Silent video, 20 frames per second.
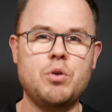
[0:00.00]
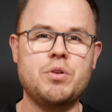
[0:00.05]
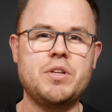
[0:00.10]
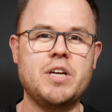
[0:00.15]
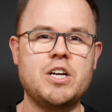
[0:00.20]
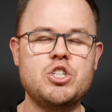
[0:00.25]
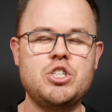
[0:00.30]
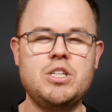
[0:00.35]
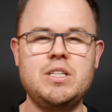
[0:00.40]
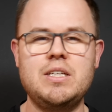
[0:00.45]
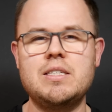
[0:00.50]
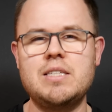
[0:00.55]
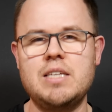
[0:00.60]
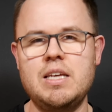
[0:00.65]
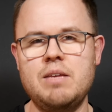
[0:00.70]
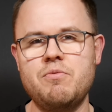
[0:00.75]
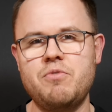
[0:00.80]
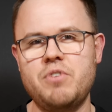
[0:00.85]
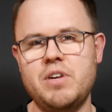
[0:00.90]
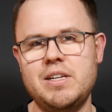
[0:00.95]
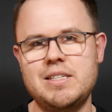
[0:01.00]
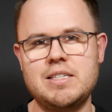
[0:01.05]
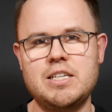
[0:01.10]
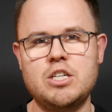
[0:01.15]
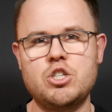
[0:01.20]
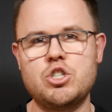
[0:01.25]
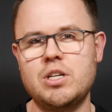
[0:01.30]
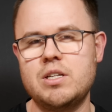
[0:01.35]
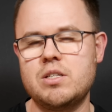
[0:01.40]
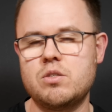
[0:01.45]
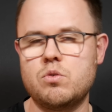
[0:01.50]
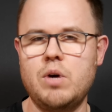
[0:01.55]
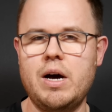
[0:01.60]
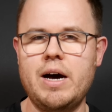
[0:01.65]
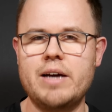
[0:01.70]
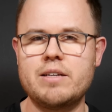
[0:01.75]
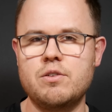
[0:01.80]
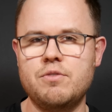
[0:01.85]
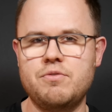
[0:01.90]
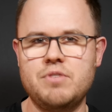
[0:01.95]
Und da steht jetzt ebenfalls der Schritt zu
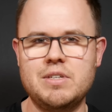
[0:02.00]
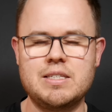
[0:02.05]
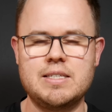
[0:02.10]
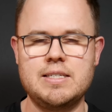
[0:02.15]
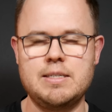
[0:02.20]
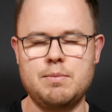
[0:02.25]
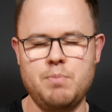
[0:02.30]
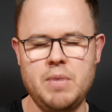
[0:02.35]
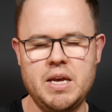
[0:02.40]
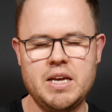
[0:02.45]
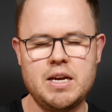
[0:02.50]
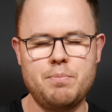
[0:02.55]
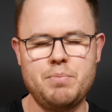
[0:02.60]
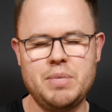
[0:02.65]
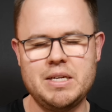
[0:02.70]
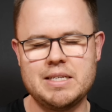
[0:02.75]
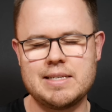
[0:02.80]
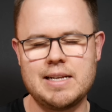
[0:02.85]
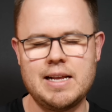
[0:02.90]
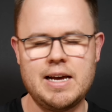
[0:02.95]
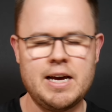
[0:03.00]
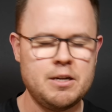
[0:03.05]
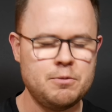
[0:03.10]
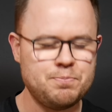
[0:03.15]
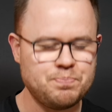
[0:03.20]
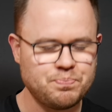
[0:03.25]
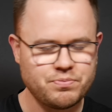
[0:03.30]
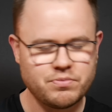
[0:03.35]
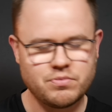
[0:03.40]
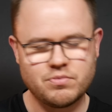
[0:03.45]
48 Megapixel an.